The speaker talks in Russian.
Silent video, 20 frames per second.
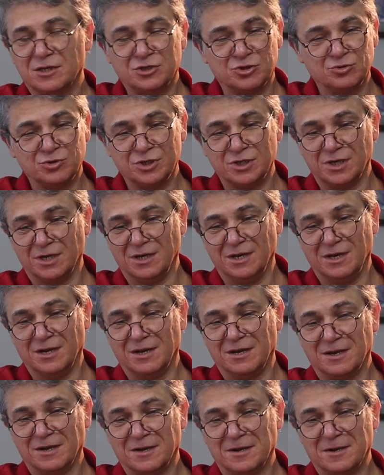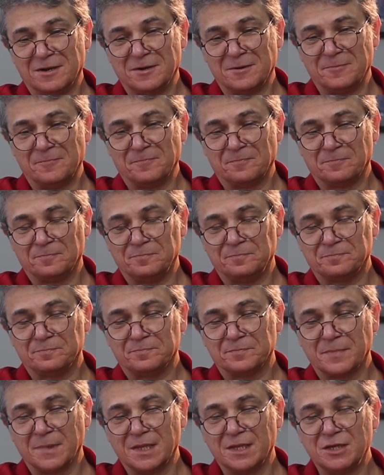ощущение.
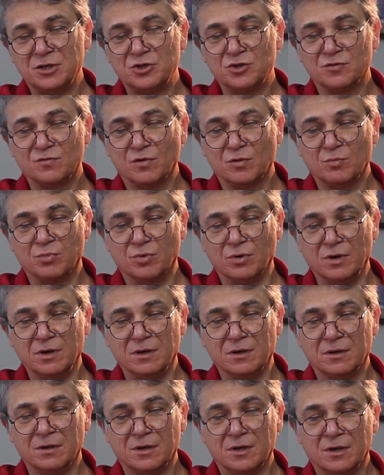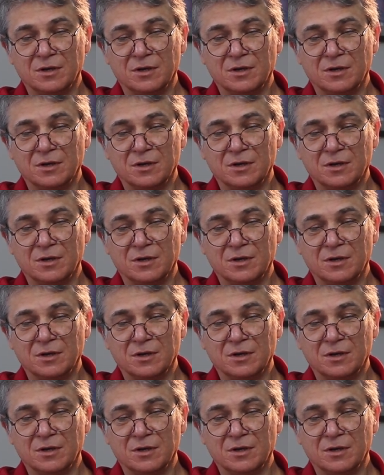Ничего более.